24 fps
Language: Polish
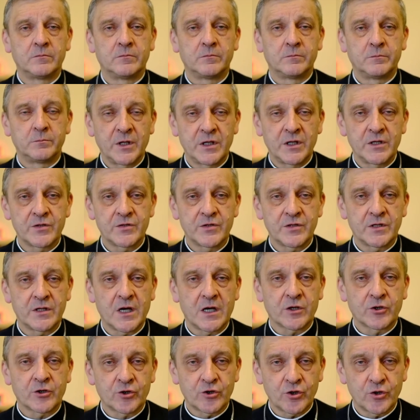będzie na
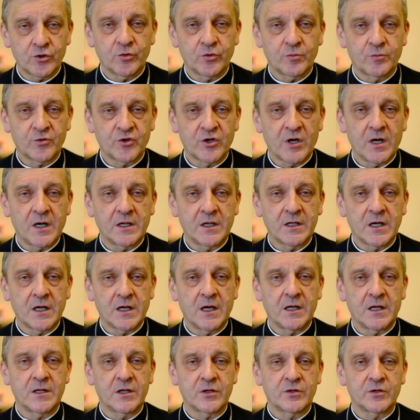krzyżu przelana dla
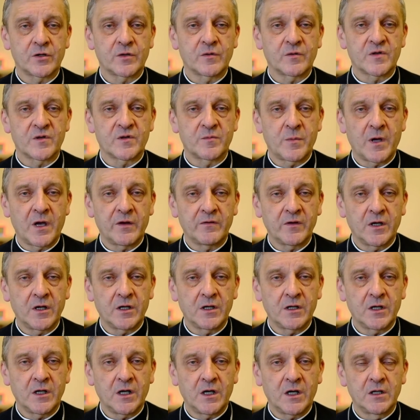naszego
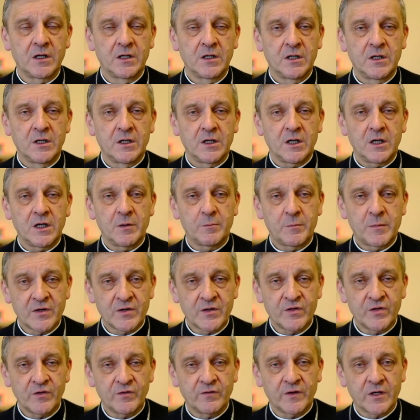zbawienia i
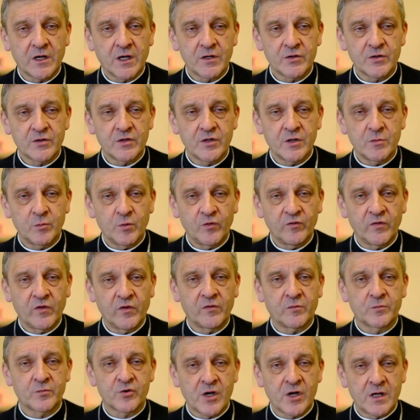bardzo wyraźnie mówi w
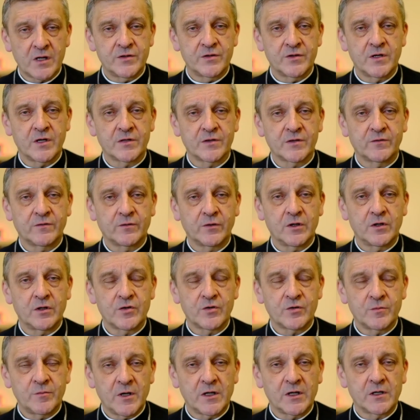przeddzień swojej
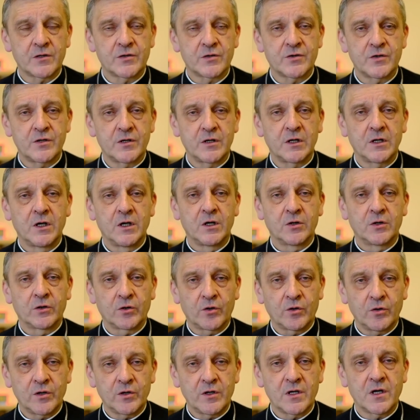śmierci,
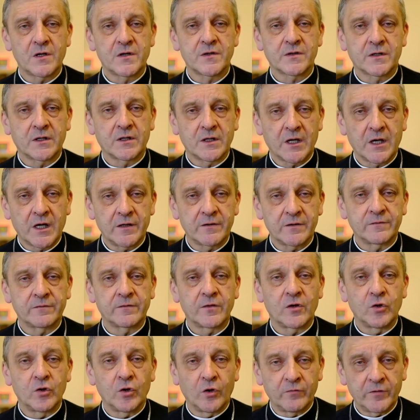to jest krew
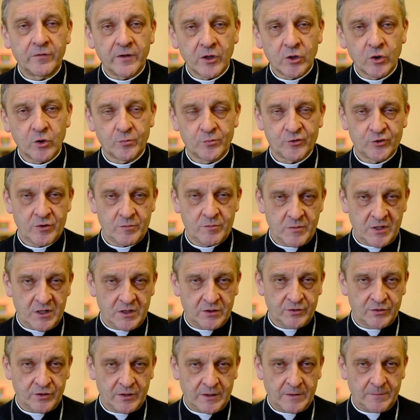nowego przymierza.